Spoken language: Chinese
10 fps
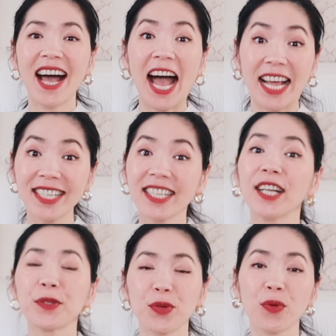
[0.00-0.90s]
还是
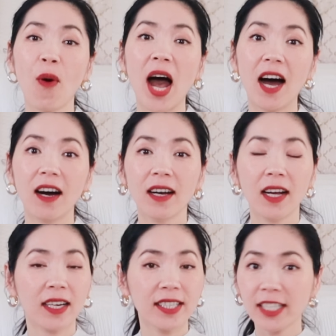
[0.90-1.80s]
那句话哦，
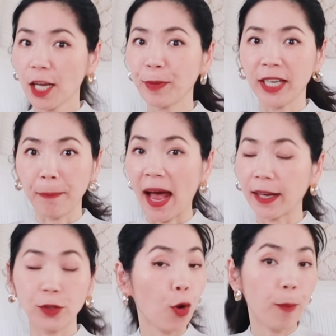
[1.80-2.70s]
这些品
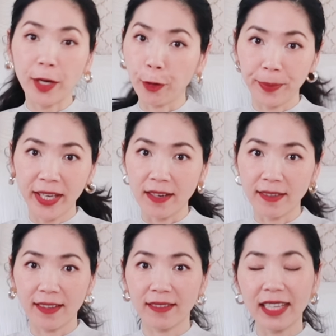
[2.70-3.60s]
牌都没有
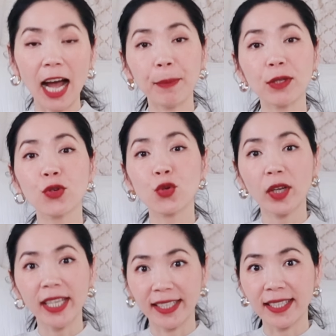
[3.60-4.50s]
骗人，他们
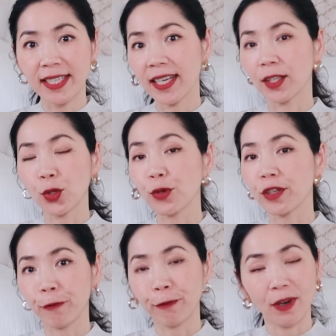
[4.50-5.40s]
说的一切都
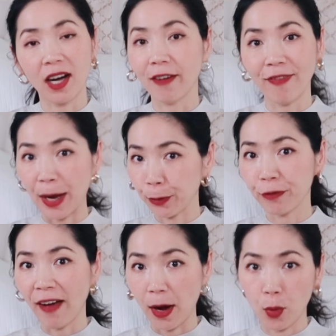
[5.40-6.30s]
是符合法律
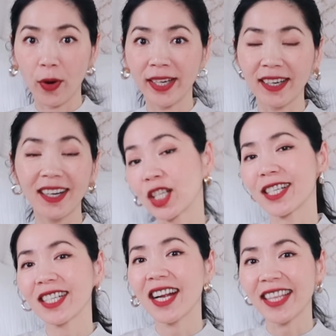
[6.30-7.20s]
法规的。只
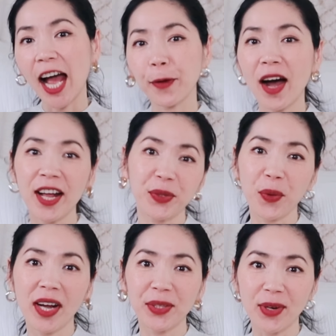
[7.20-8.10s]
是呢，它有很
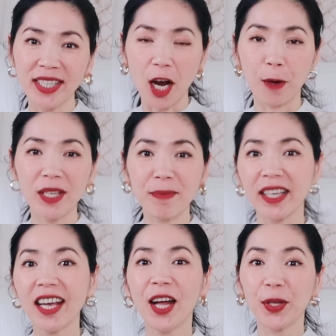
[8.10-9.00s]
多小秘
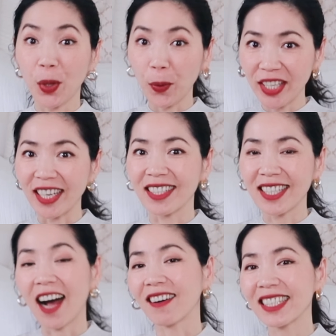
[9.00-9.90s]
密都隐
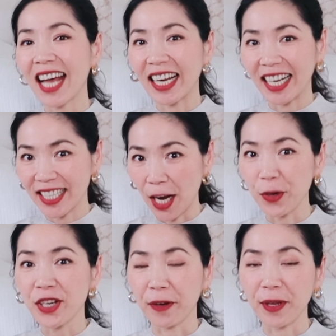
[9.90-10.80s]
藏在了
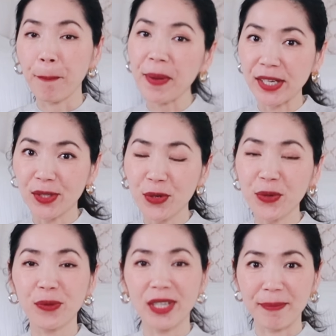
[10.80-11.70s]
小小的备
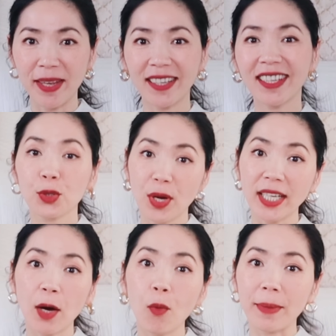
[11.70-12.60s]
注里面。所
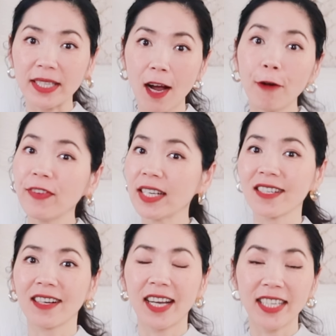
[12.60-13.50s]
以呢，我们消费
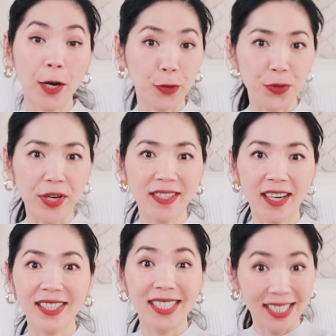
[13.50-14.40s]
者呢要学
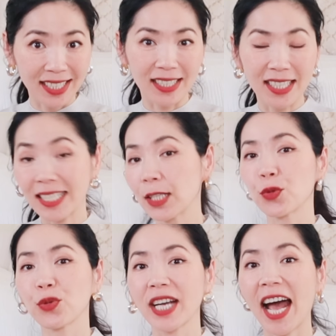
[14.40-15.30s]
着仔细
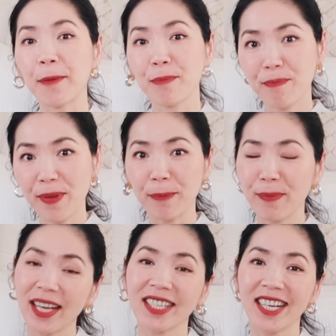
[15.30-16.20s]
去看，
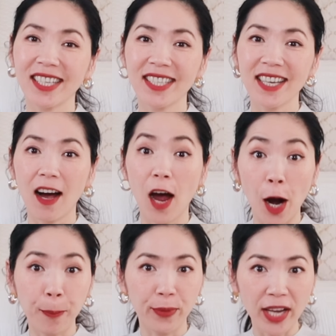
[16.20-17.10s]
辨别真相，
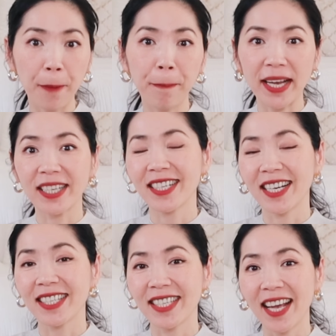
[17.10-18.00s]
而不要被
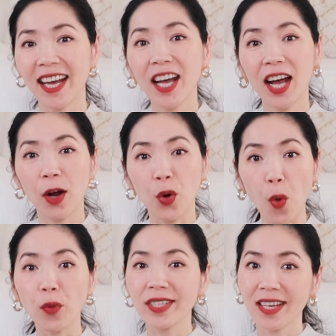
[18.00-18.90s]
这些
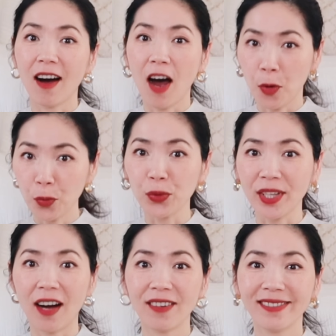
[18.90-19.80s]
功效而误导。